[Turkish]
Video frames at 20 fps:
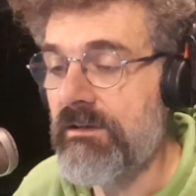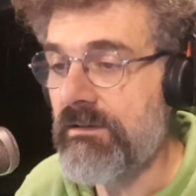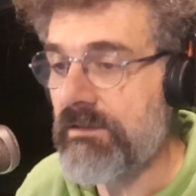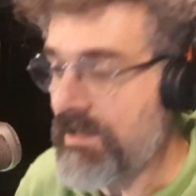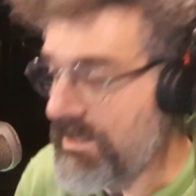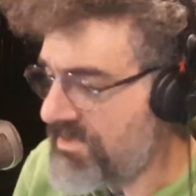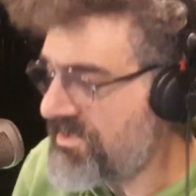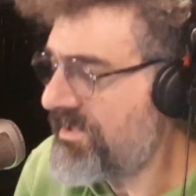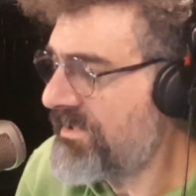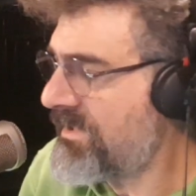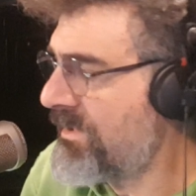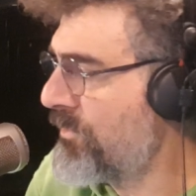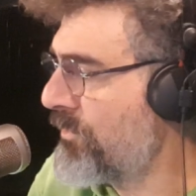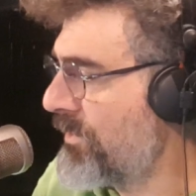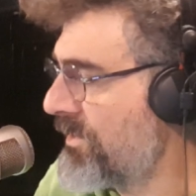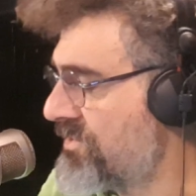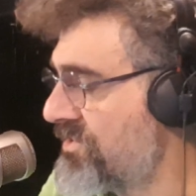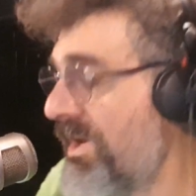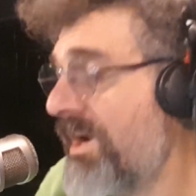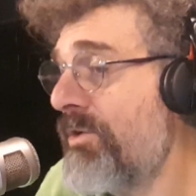Gerçekten
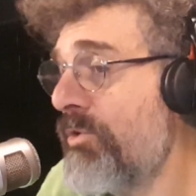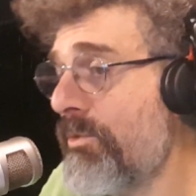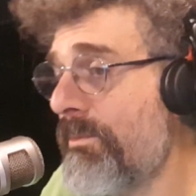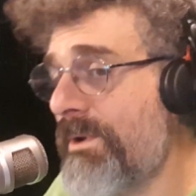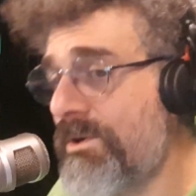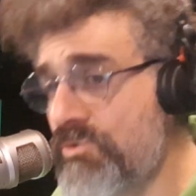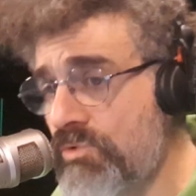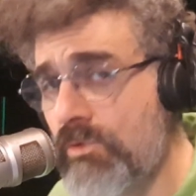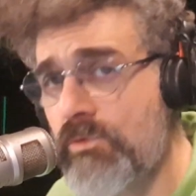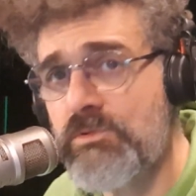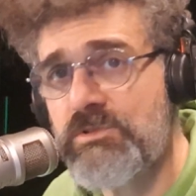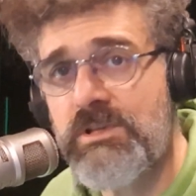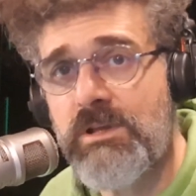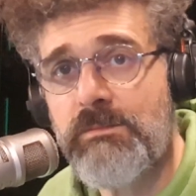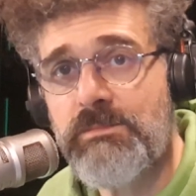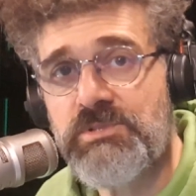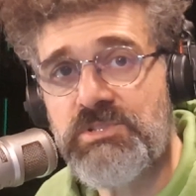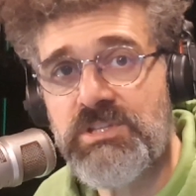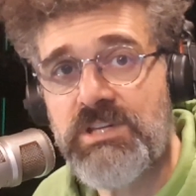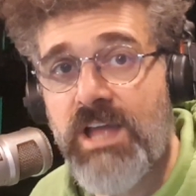öyle. Cahil olmak çok
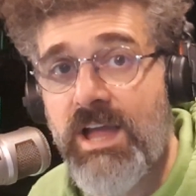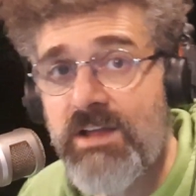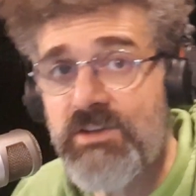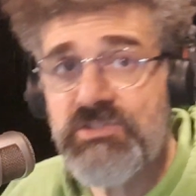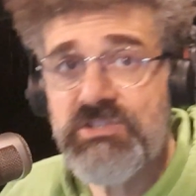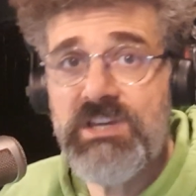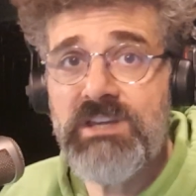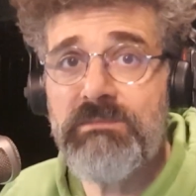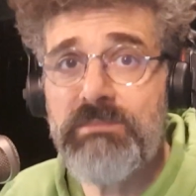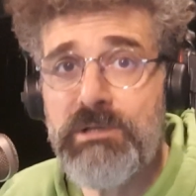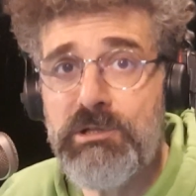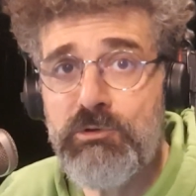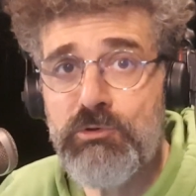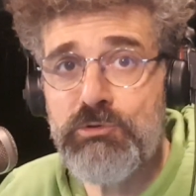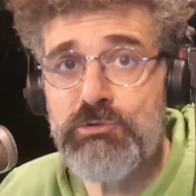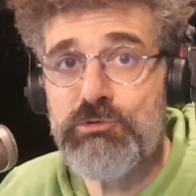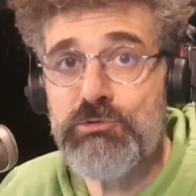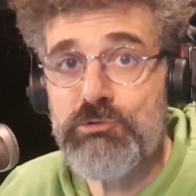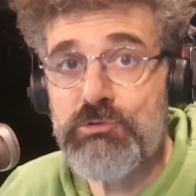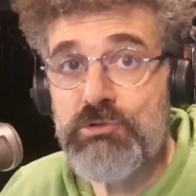güzel bir şey. Her şeyi
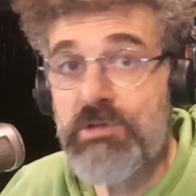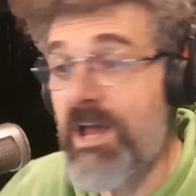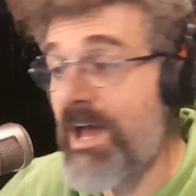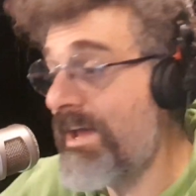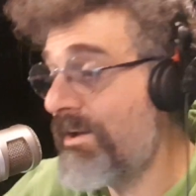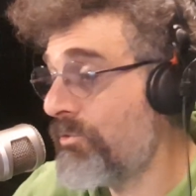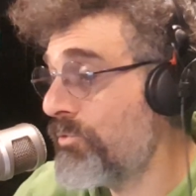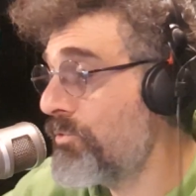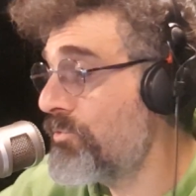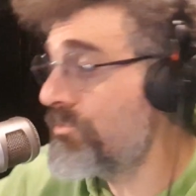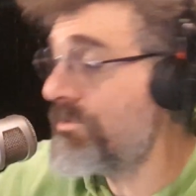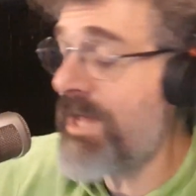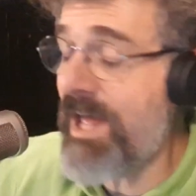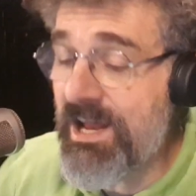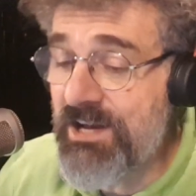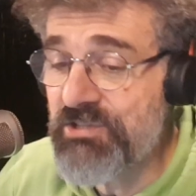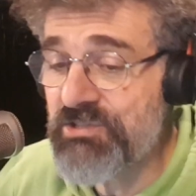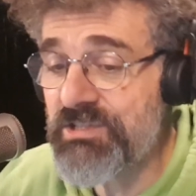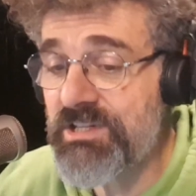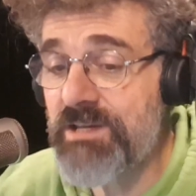biliyorsunuz. Her konuda
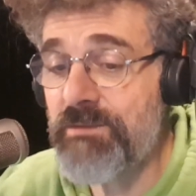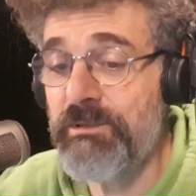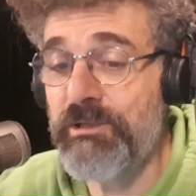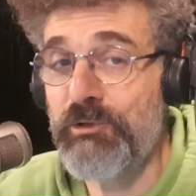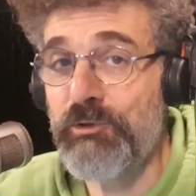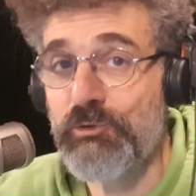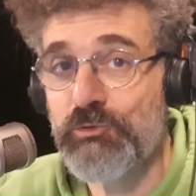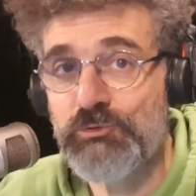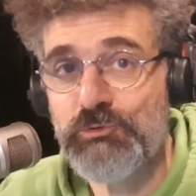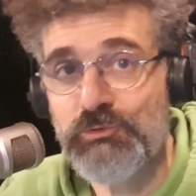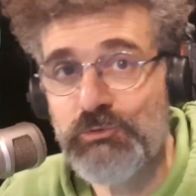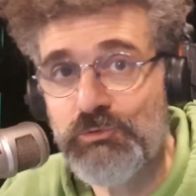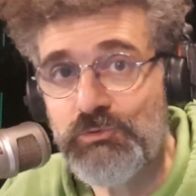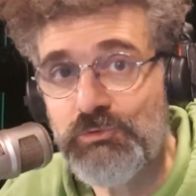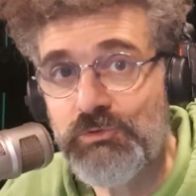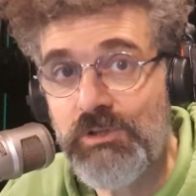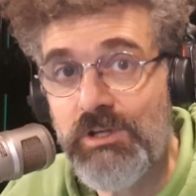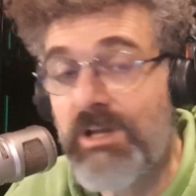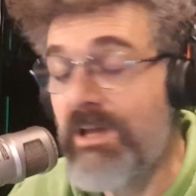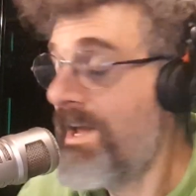her şeyi biliyorsunuz.
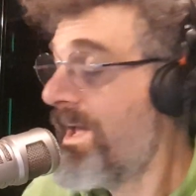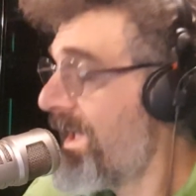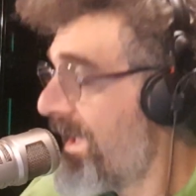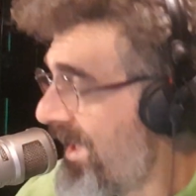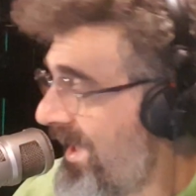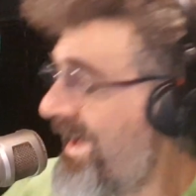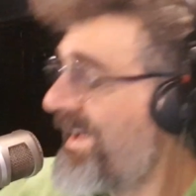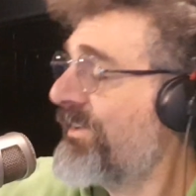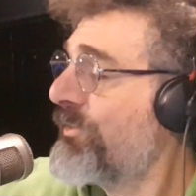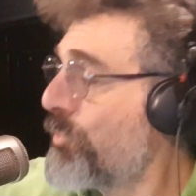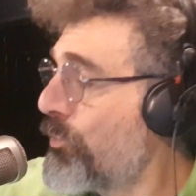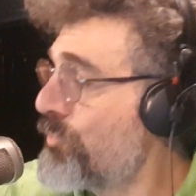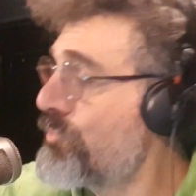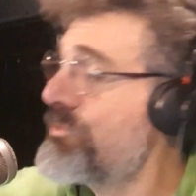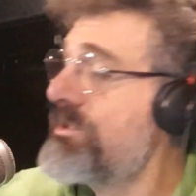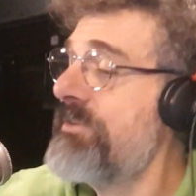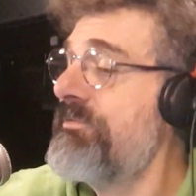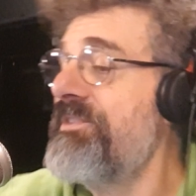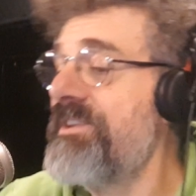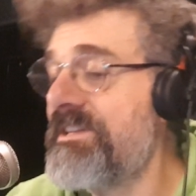Her
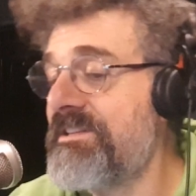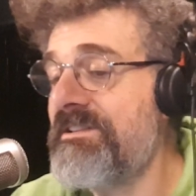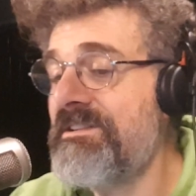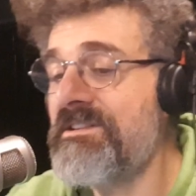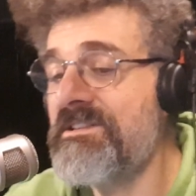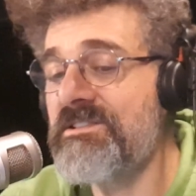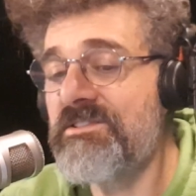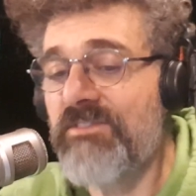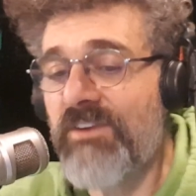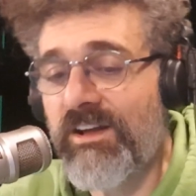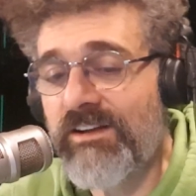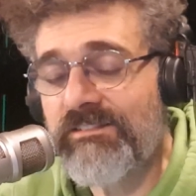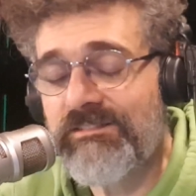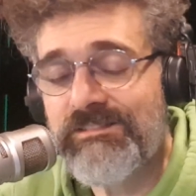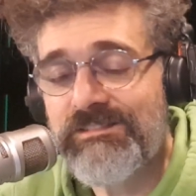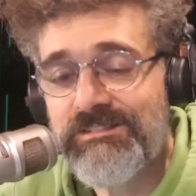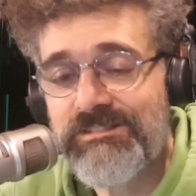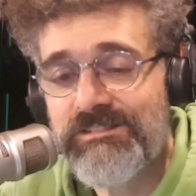konuda fikriniz var.